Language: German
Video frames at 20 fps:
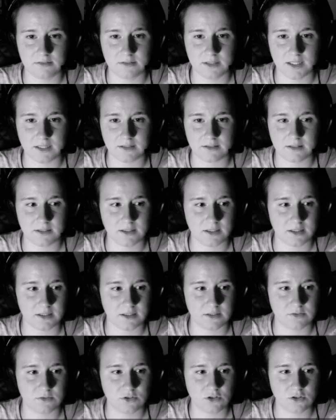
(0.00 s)
hat sich da
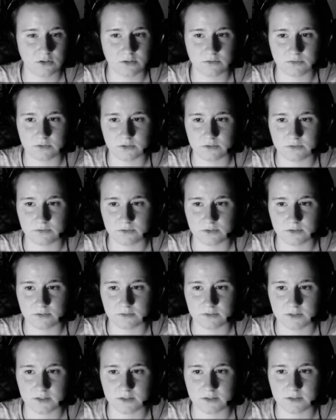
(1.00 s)
dazwischen geworfen
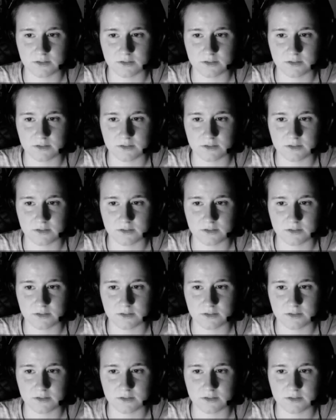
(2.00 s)
irgendwie.